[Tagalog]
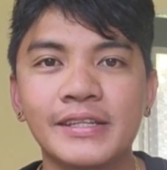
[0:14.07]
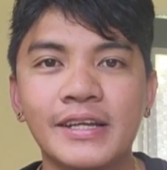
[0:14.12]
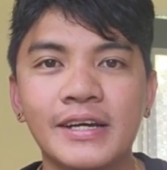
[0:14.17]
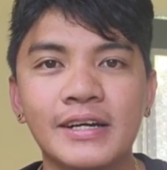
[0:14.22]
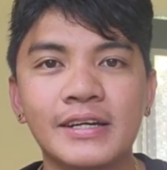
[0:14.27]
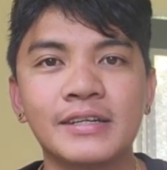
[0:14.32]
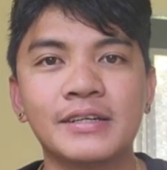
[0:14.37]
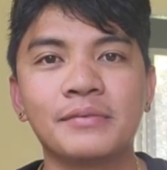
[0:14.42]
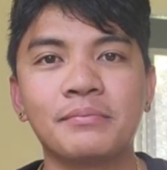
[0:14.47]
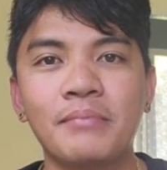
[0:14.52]

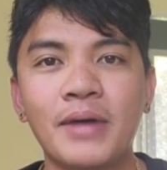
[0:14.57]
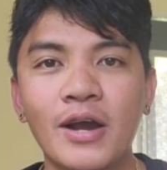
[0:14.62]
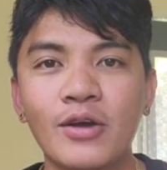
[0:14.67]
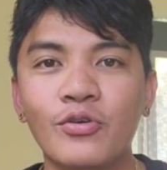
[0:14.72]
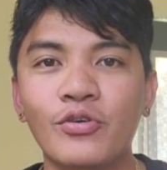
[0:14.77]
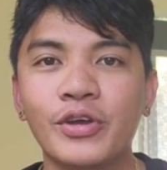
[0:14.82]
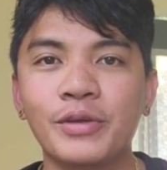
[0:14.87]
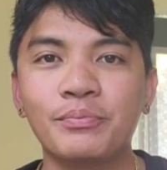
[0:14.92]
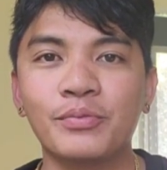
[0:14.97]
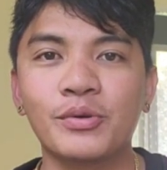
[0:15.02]
ng
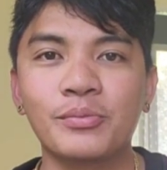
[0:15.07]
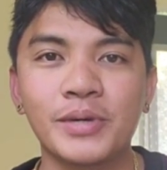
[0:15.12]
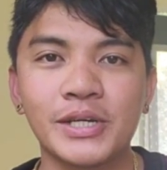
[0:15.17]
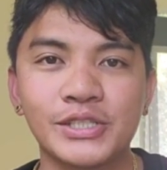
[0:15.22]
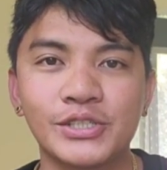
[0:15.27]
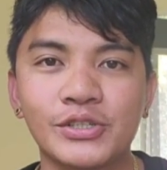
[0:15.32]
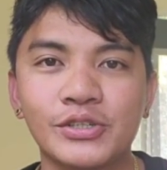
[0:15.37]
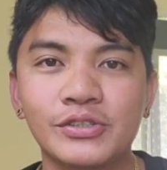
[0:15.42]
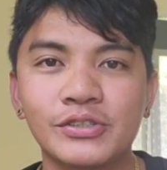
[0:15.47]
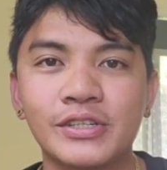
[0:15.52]
bagong
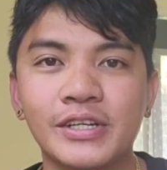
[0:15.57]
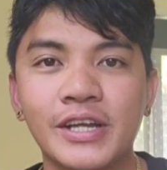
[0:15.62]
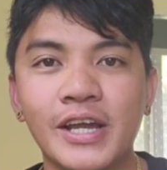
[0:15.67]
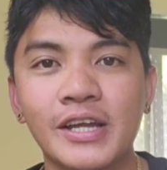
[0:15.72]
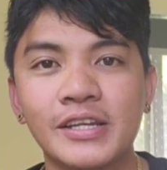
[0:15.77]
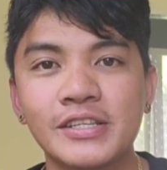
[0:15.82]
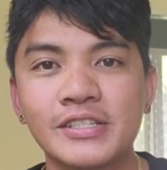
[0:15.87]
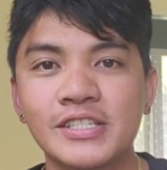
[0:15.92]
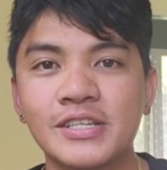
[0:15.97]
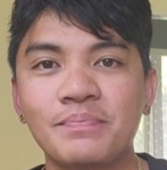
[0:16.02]
impormasyon
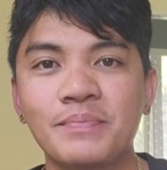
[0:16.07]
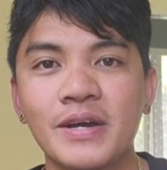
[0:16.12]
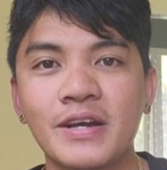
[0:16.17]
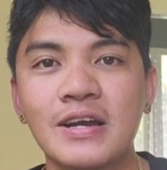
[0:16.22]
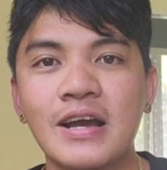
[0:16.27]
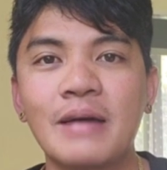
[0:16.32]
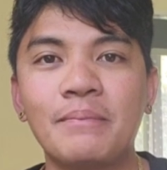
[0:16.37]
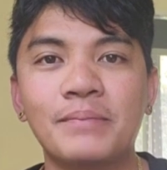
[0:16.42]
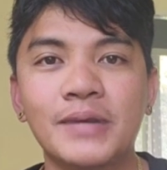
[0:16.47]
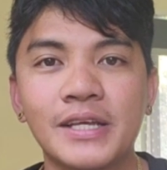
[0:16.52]
regarding sa
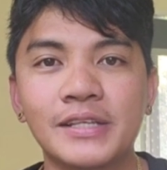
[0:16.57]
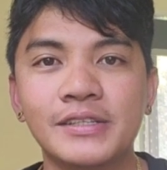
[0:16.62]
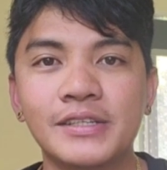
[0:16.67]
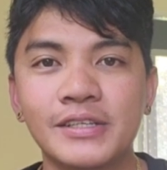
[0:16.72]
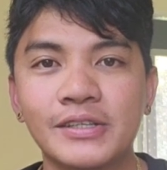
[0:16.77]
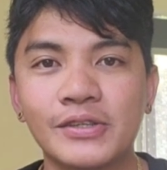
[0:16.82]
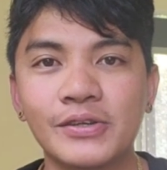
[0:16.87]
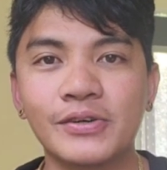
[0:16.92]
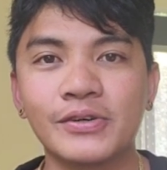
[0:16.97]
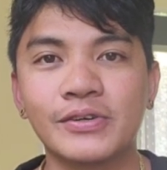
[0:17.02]
pag-apply
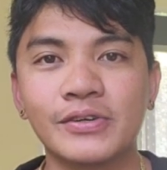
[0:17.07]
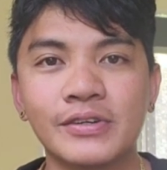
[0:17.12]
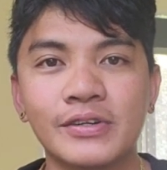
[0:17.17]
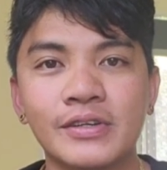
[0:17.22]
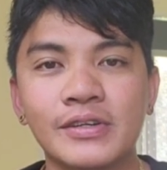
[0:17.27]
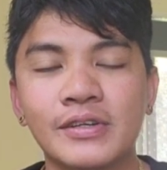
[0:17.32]
dito.